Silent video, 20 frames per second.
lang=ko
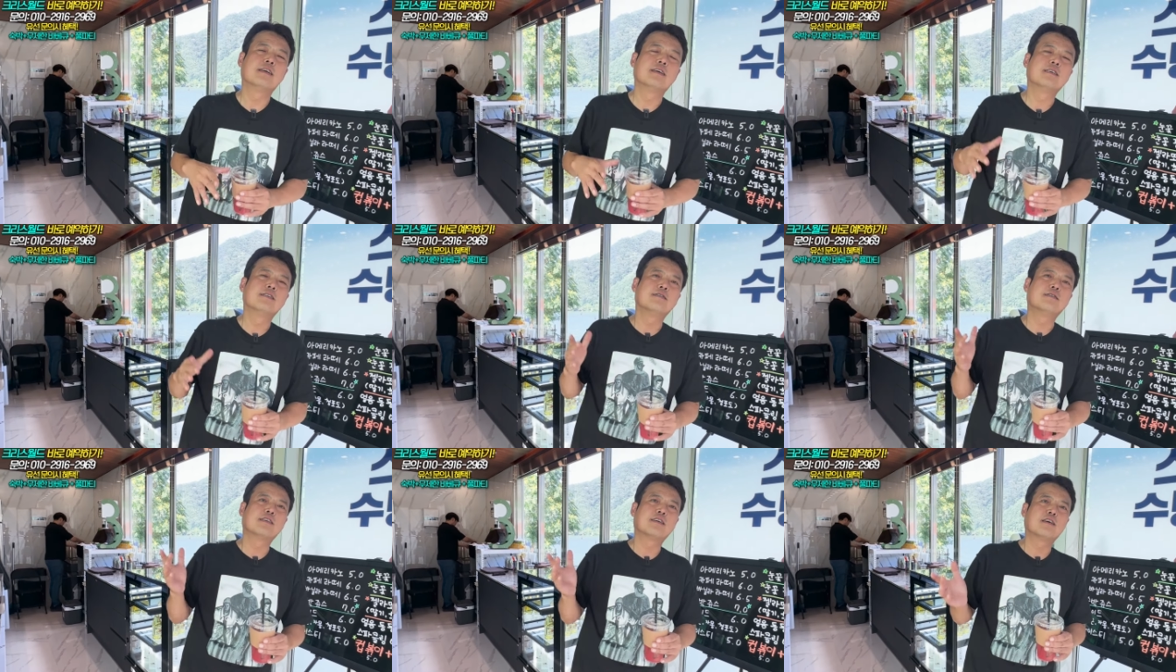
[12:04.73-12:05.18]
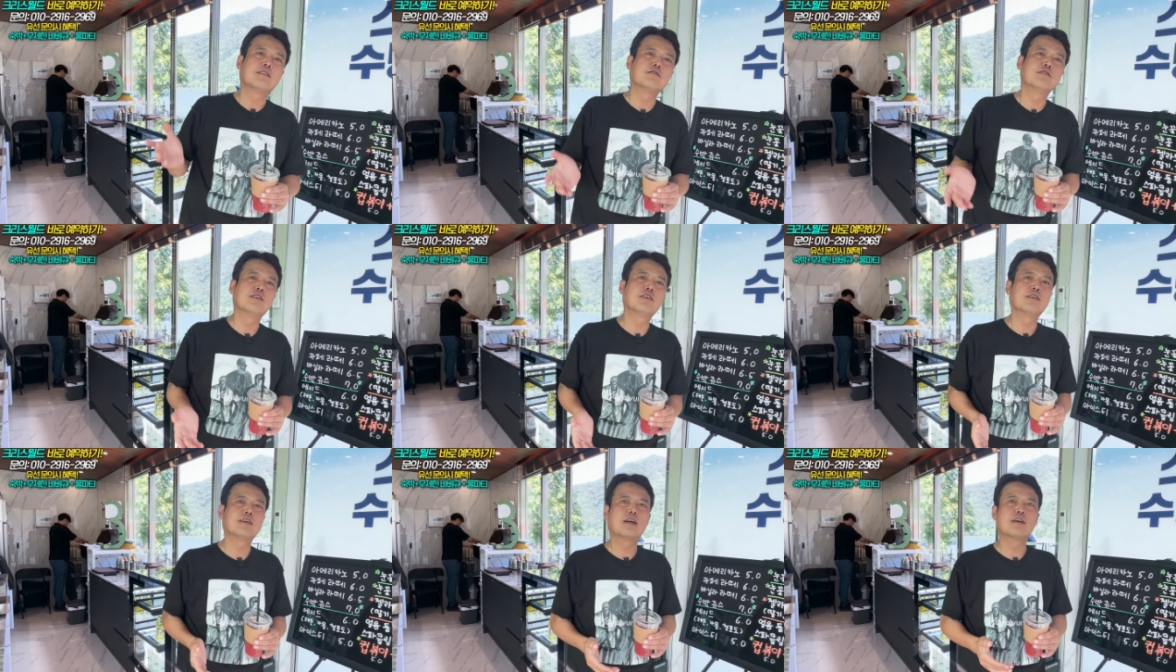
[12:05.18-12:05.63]
우리가
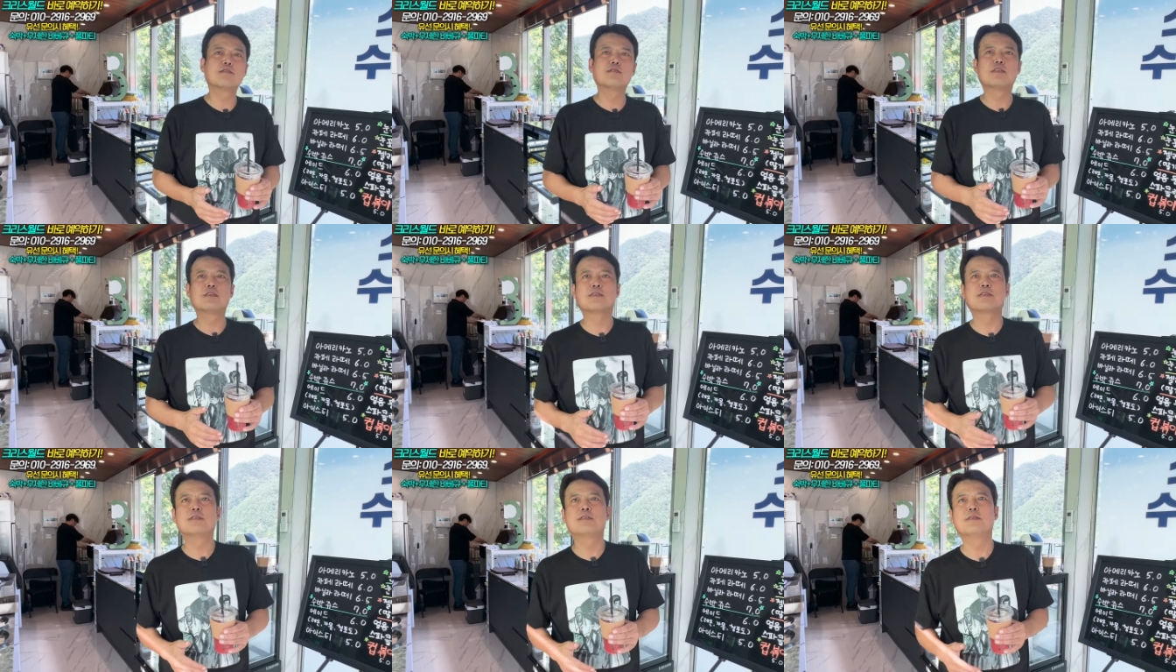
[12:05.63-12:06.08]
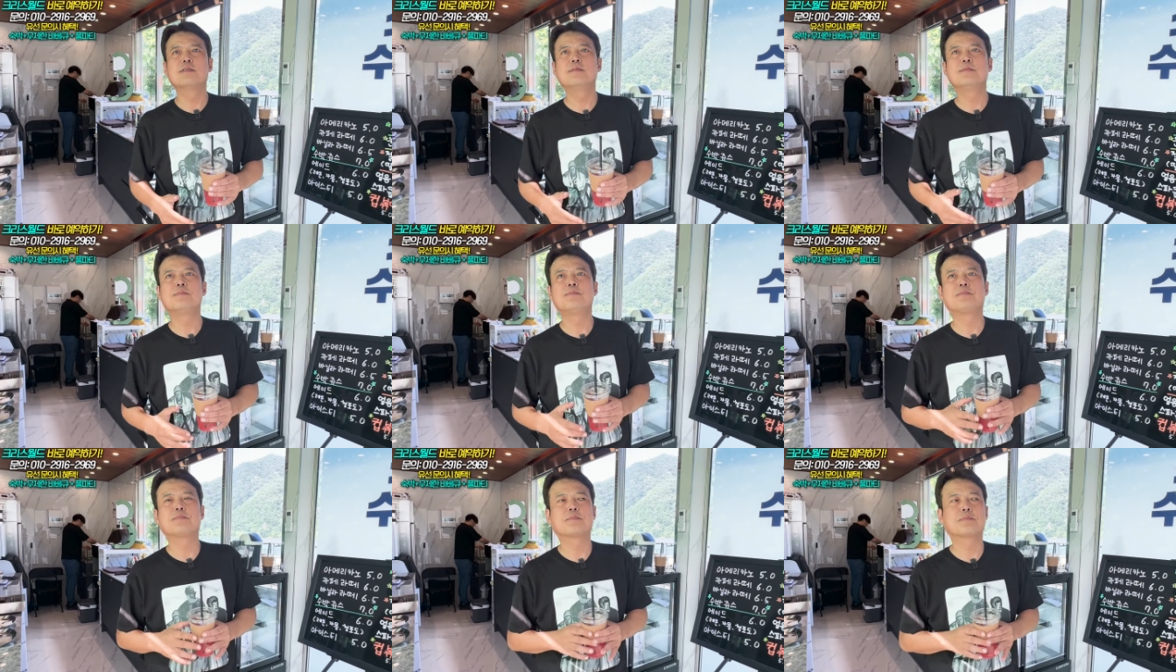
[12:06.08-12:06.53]
운영을 하고 있고,
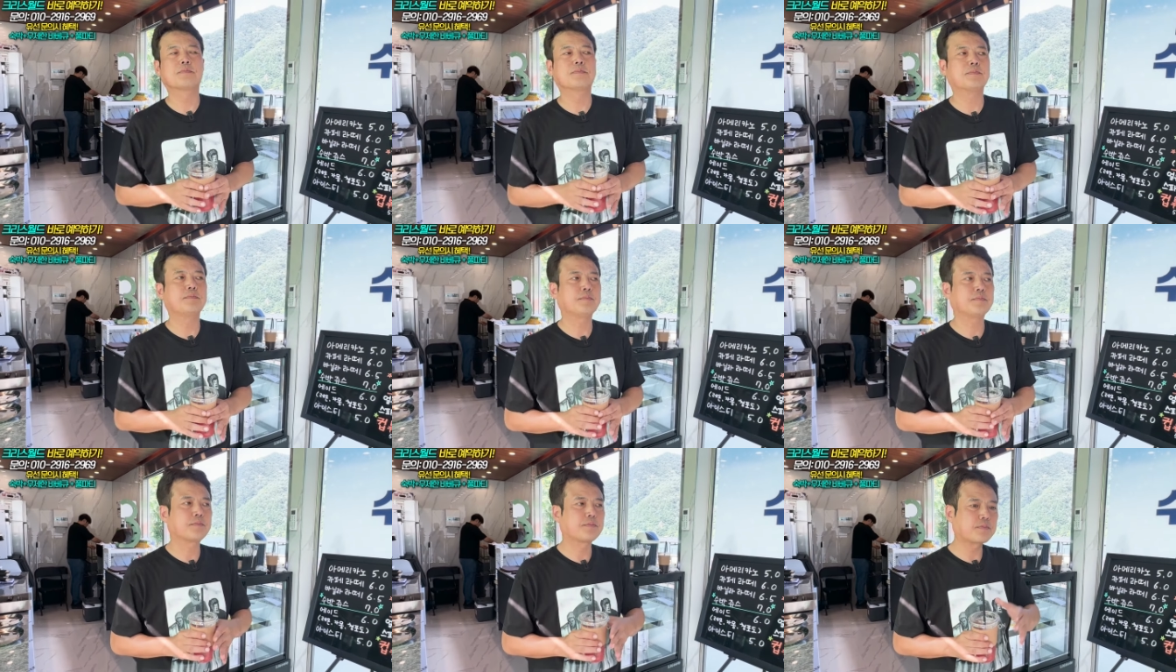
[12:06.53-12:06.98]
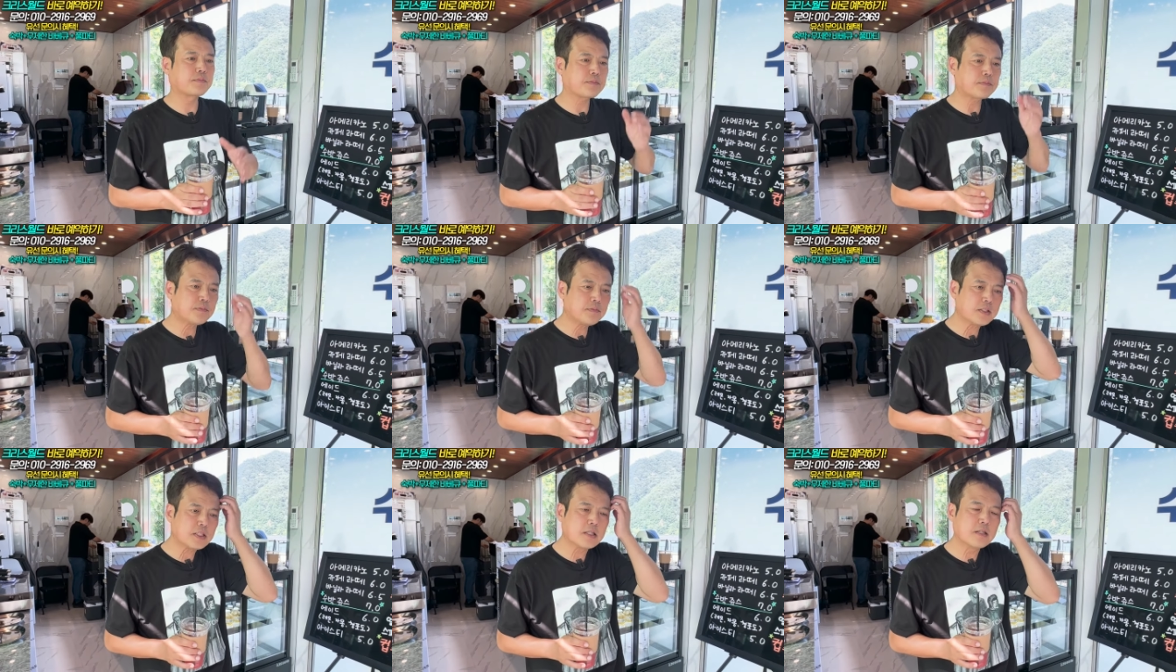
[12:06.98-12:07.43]

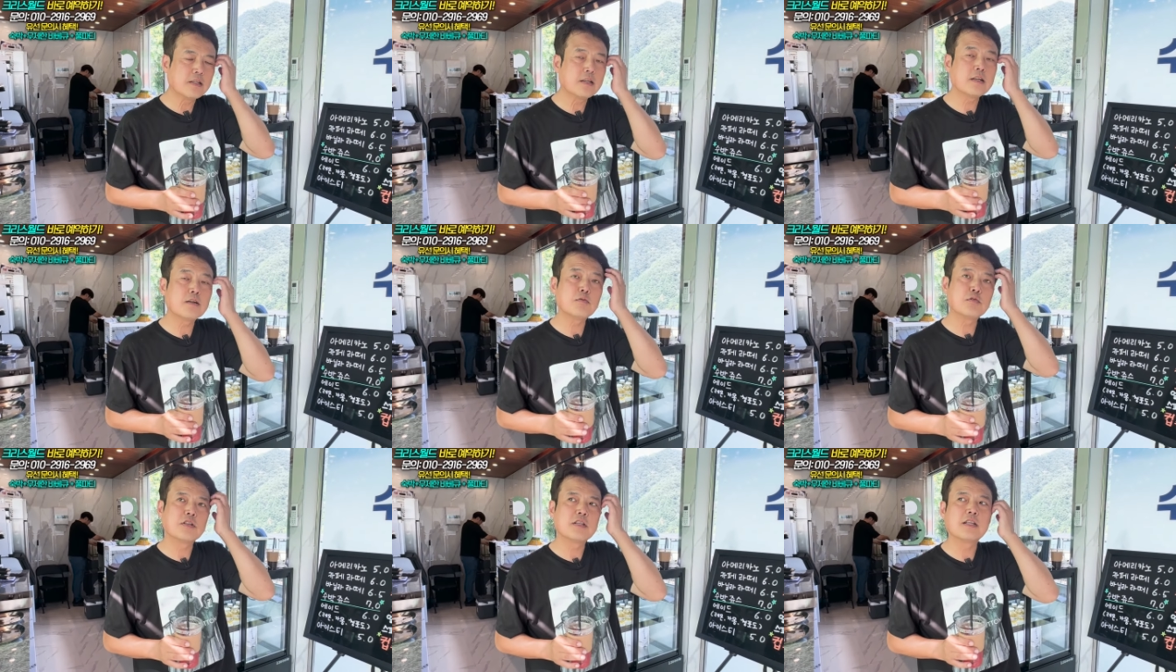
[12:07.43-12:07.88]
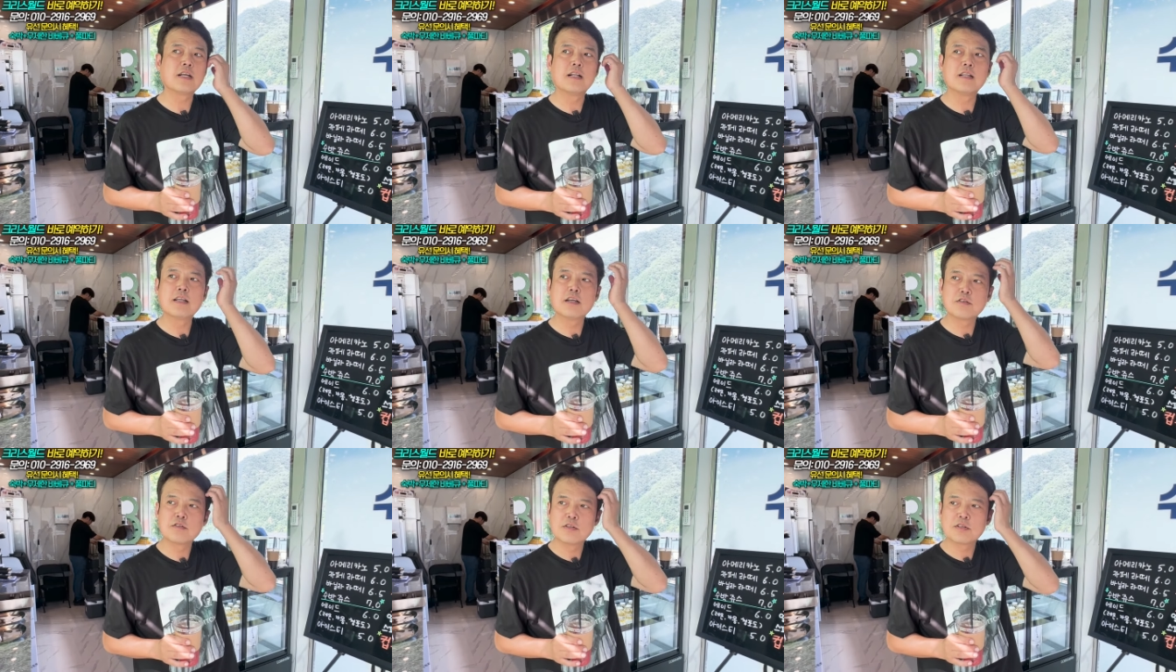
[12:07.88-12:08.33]
생각보다 잘
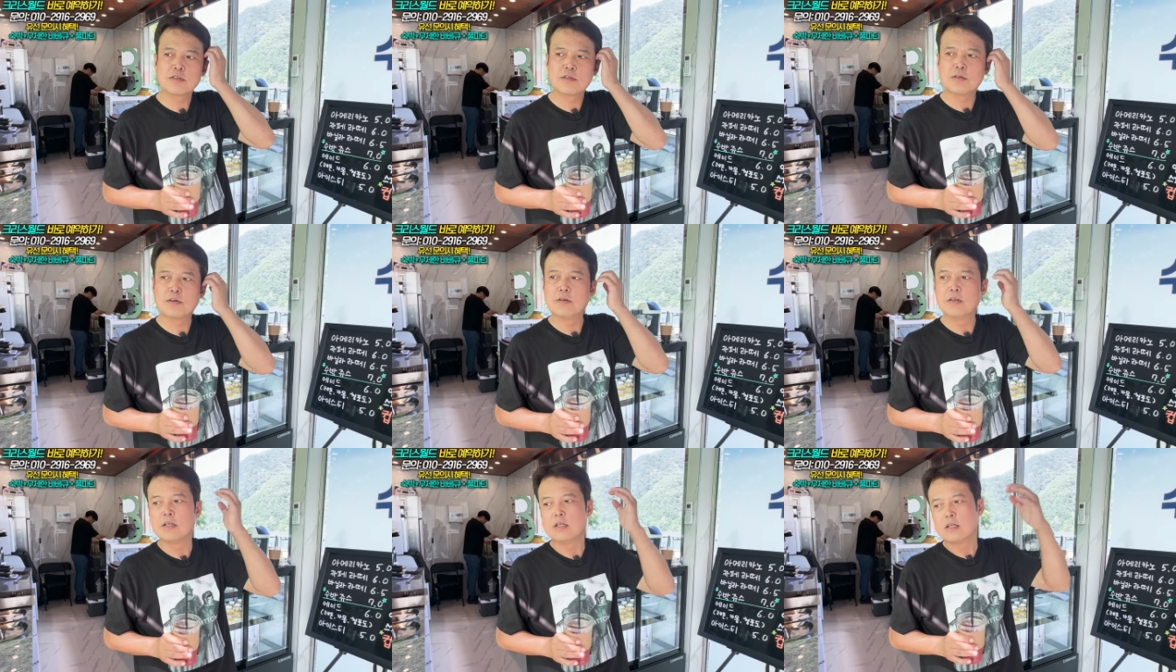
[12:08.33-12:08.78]
되고 있고,